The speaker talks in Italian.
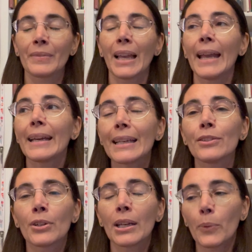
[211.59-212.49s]
E
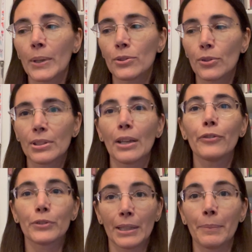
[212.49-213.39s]
credo che questo sia
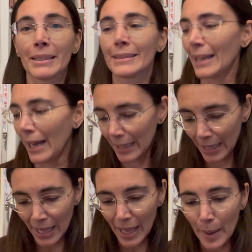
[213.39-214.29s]
fondamentale,
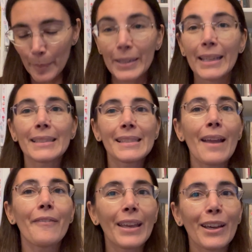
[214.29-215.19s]
perché se
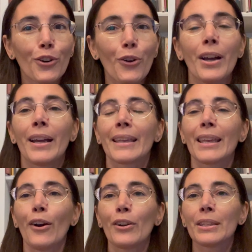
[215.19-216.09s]
è vero
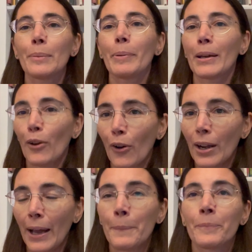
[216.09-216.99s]
che ogni
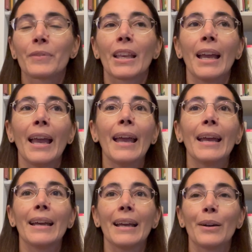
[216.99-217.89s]
parola è
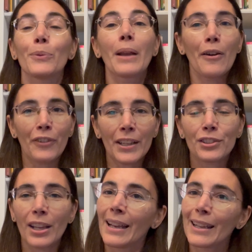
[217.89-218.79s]
eh, una
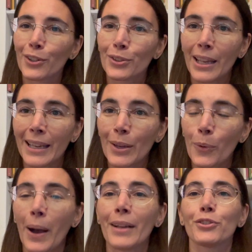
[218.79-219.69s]
freccia all'arco del
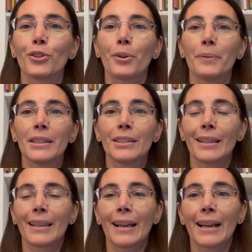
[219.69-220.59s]
linguaggio, come dice
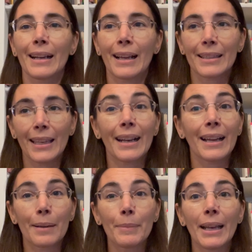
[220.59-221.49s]
Chiara, Chiara
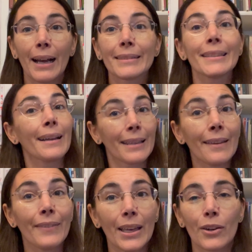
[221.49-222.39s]
Carminati, è anche
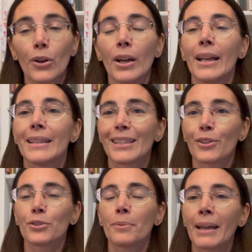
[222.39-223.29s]
vero,
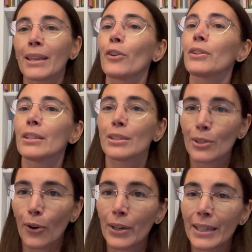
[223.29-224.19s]
secondo me, che ogni
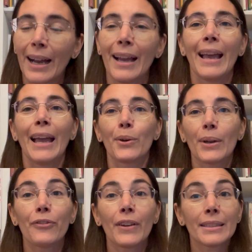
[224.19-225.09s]
storia è una
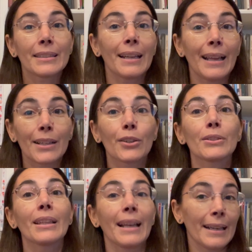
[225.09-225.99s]
freccia all'arco
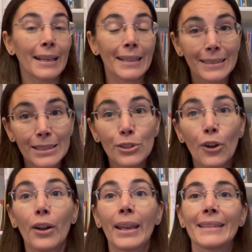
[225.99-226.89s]
della
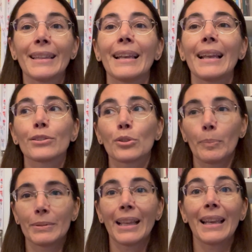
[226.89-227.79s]
narrazione, della
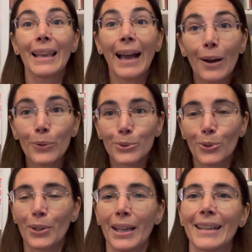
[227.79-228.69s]

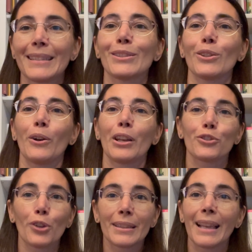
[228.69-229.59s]
dell'autonarrazione,
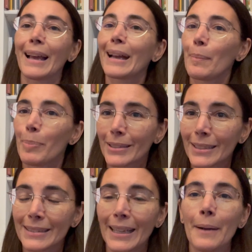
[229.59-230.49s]
cioè della
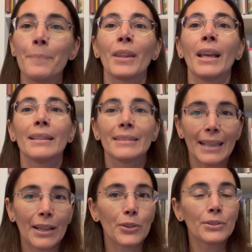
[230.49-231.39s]
capacità di
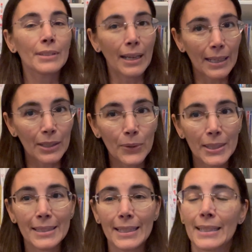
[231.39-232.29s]
raccontare noi
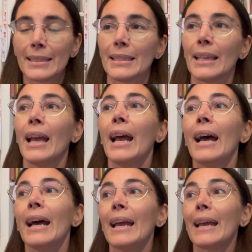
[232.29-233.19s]
stessi.
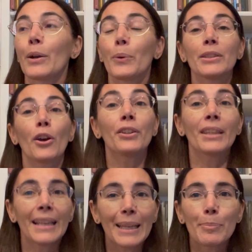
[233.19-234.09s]
Eh, quindi
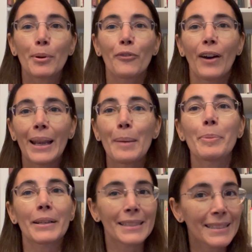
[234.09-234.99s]
ogni libro vale
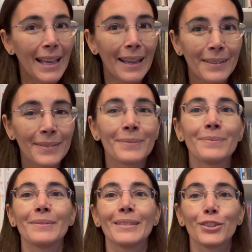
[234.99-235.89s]
per sé,
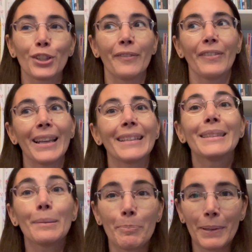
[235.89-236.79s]
cioè vale
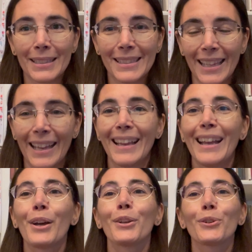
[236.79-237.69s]
di per sé,
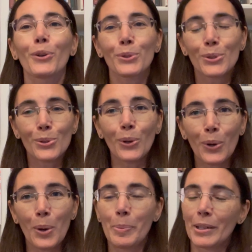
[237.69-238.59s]
non
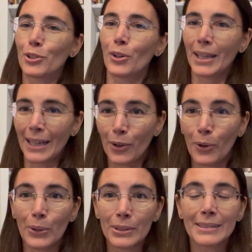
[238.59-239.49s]
solo per ciò che
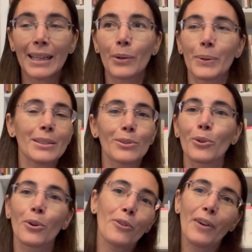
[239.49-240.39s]
racconta, questo
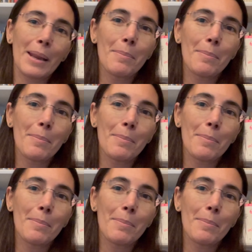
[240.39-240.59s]
non lo vale